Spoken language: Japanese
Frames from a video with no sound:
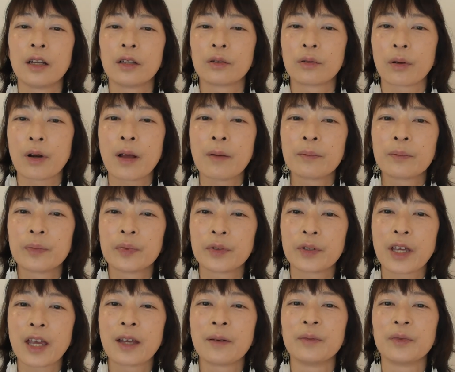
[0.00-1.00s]

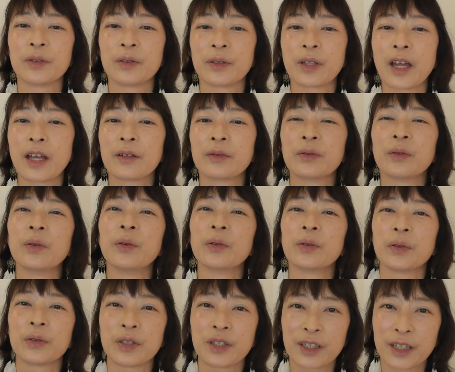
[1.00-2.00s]
トランプゲームの大富豪
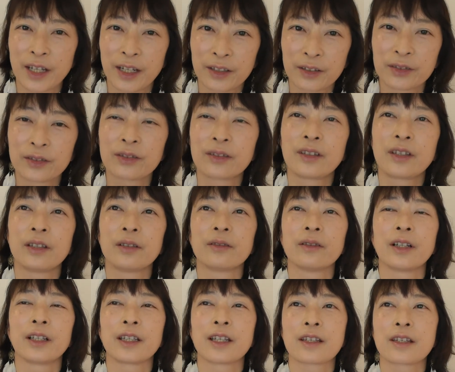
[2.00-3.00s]
と似ているっていう
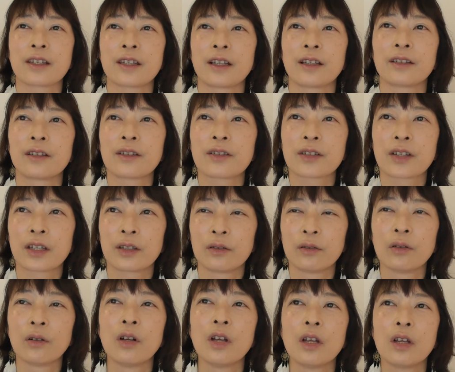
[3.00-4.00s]
話なんですけ
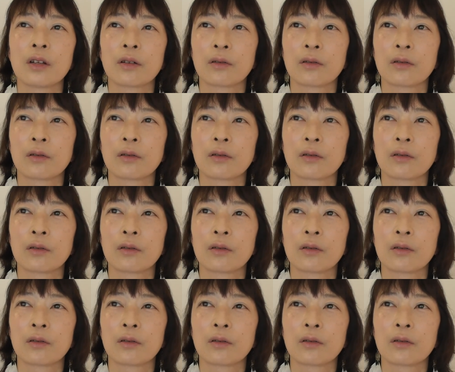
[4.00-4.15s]
ど